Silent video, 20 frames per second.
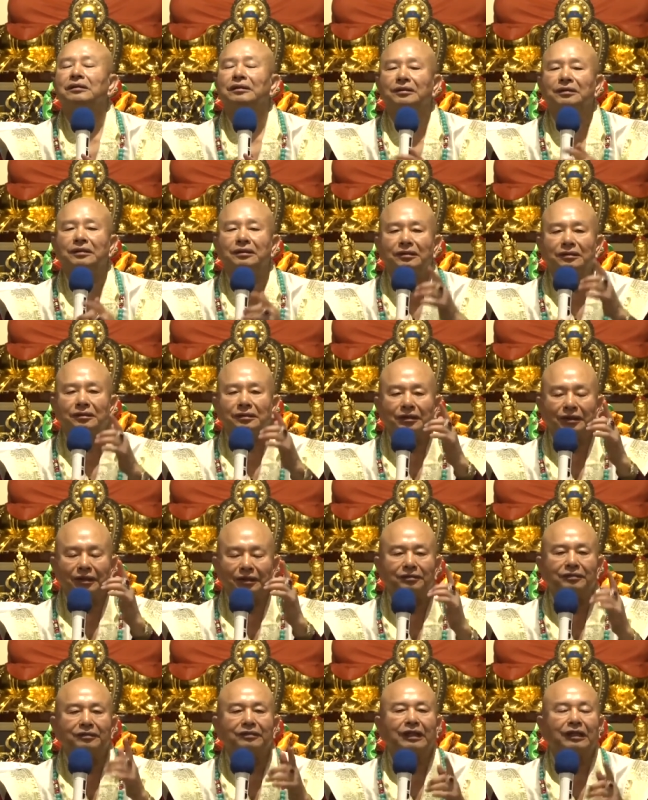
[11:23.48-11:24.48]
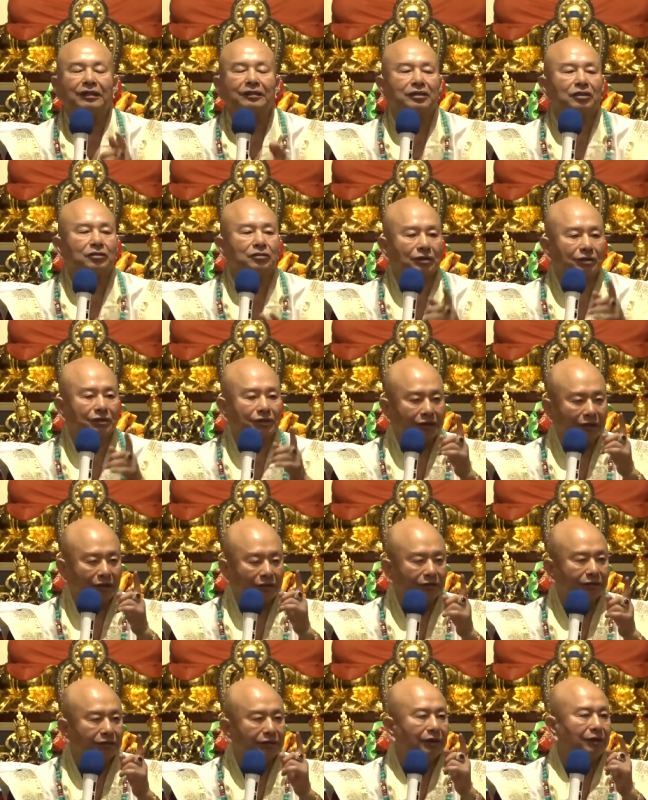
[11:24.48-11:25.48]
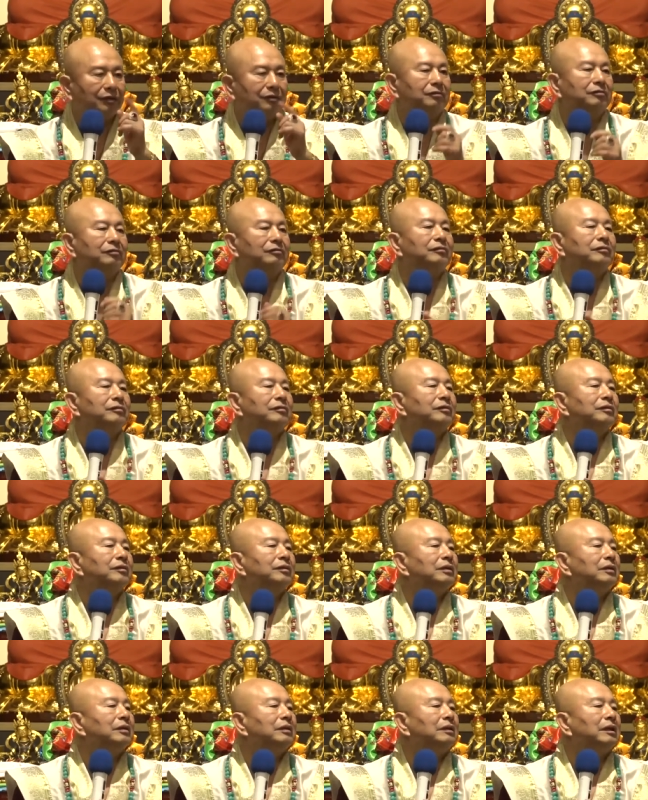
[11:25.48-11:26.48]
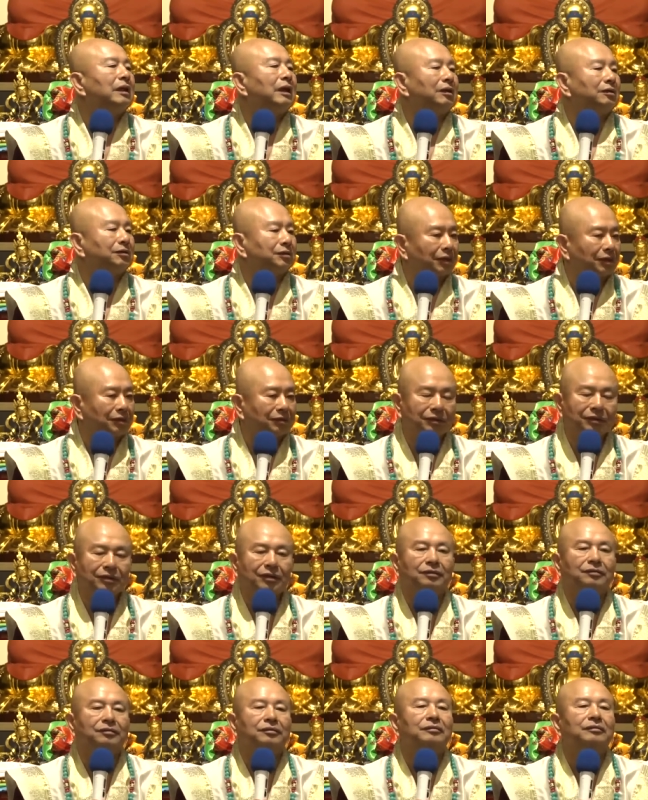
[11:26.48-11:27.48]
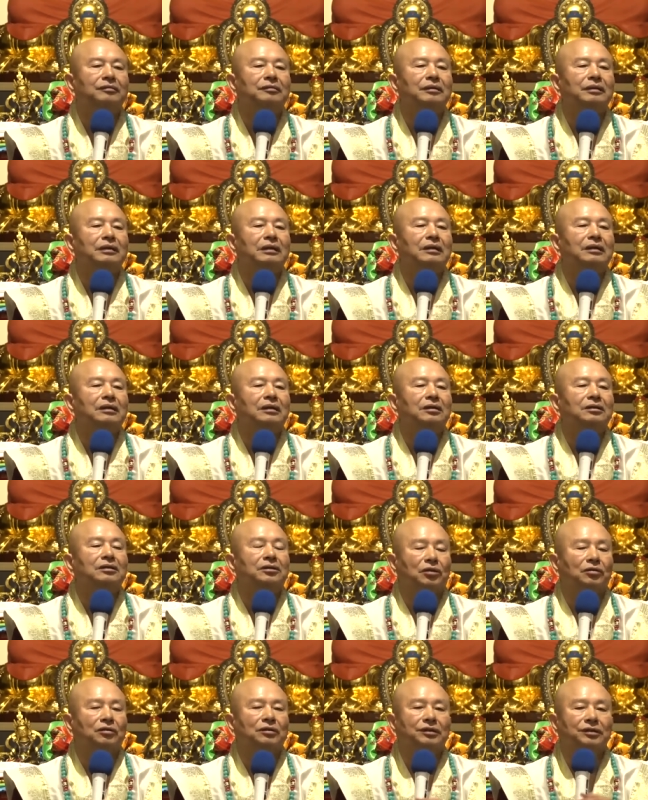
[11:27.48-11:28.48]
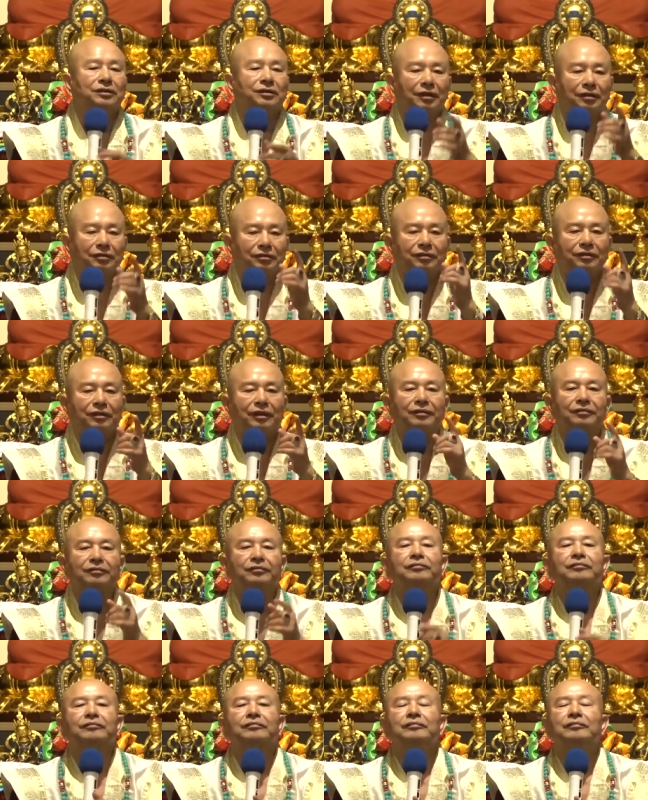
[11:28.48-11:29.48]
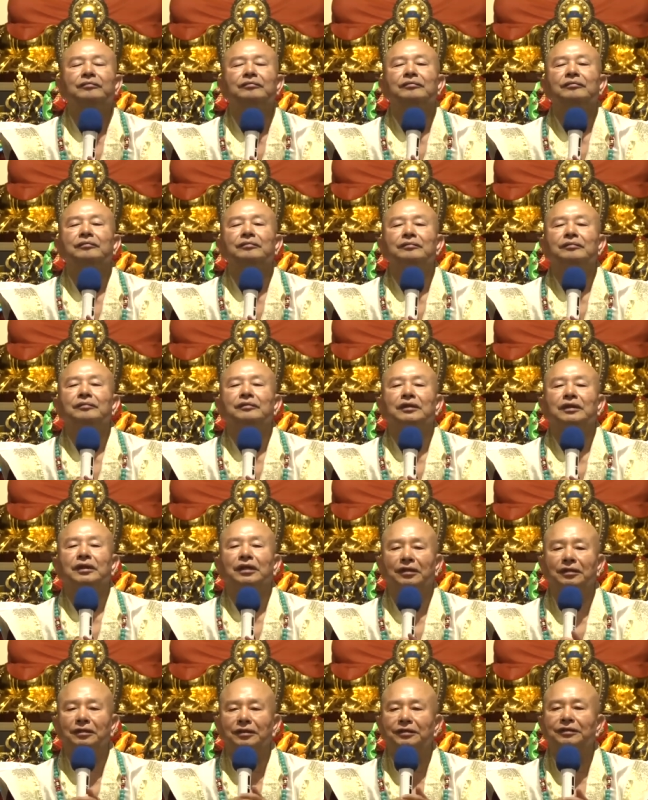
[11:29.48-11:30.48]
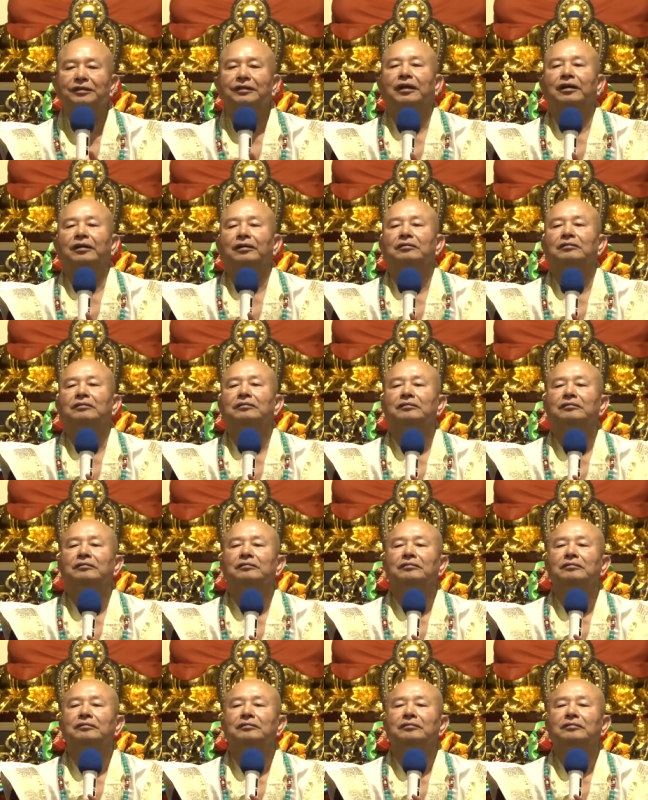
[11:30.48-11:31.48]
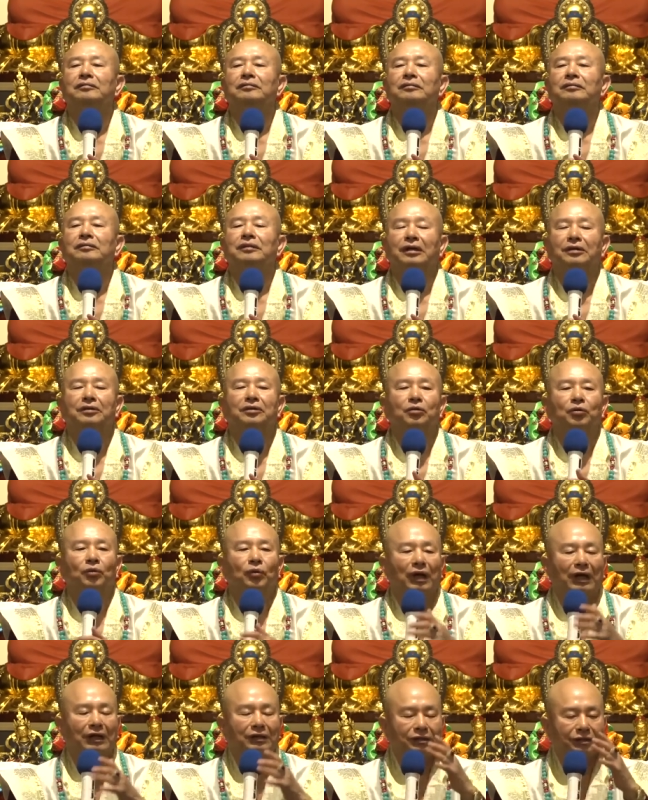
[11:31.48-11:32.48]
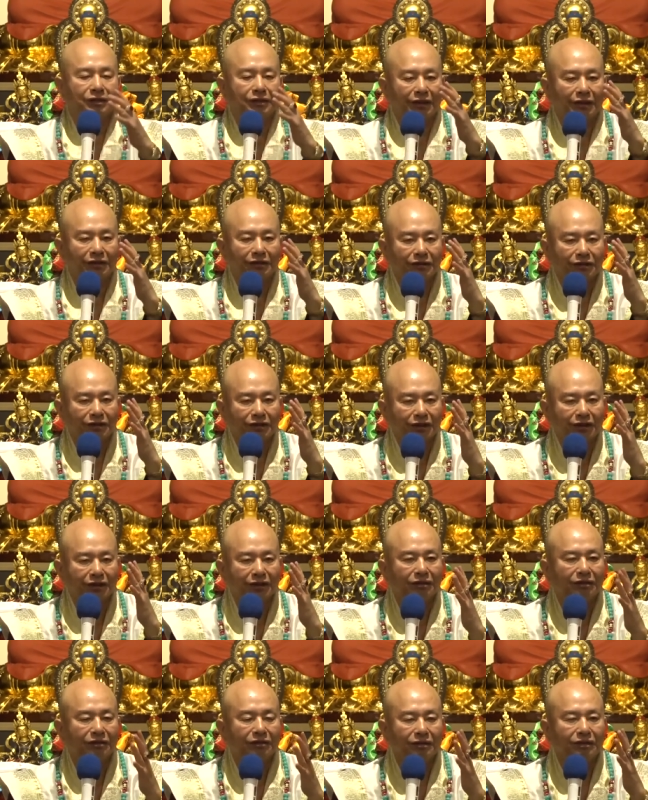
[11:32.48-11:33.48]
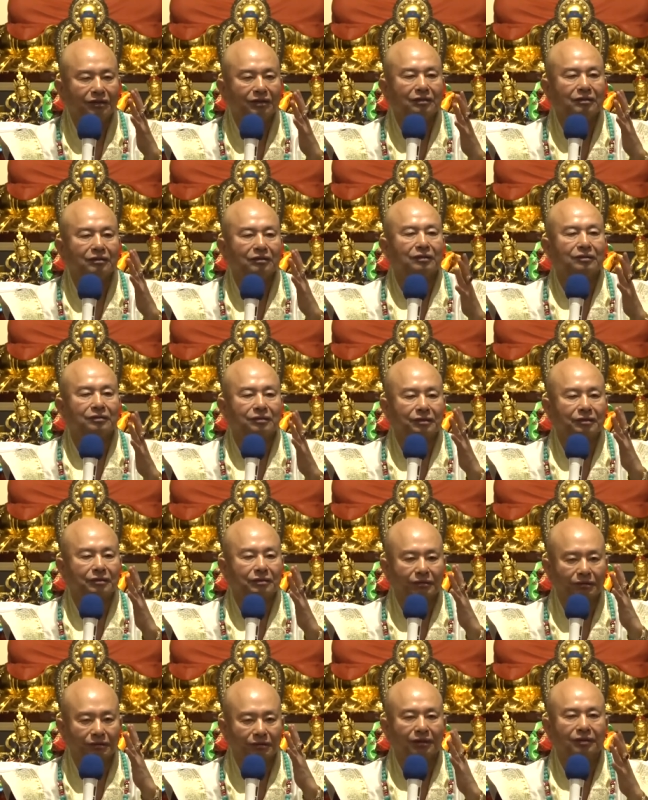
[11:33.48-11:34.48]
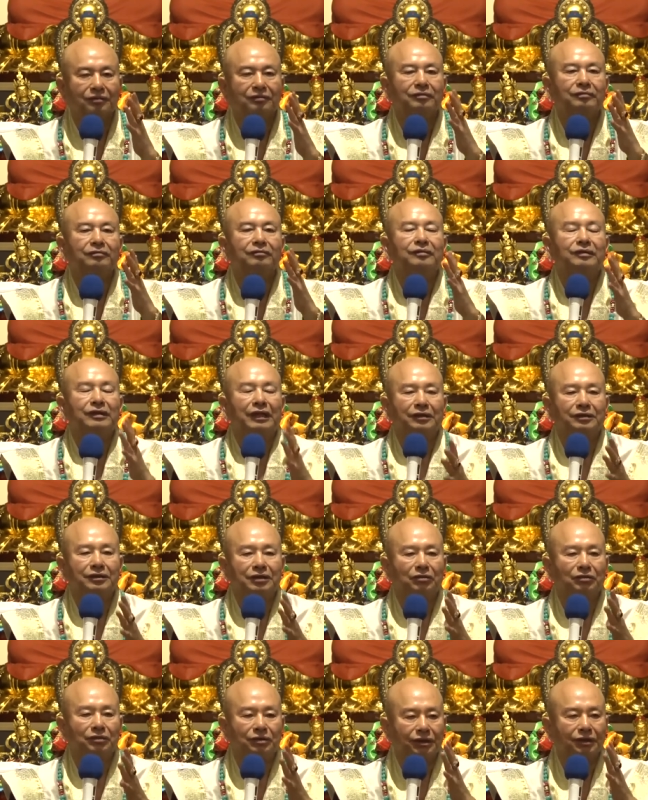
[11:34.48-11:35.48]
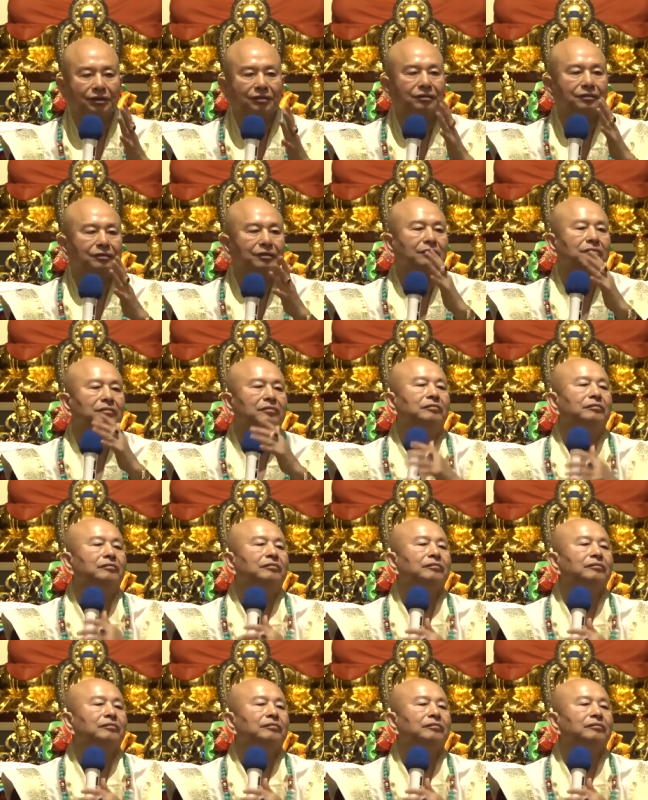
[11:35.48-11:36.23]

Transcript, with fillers: 你这个人才叫做真人啊！真人，所谓真人，可以讲，他是完全清净的。人才叫真人。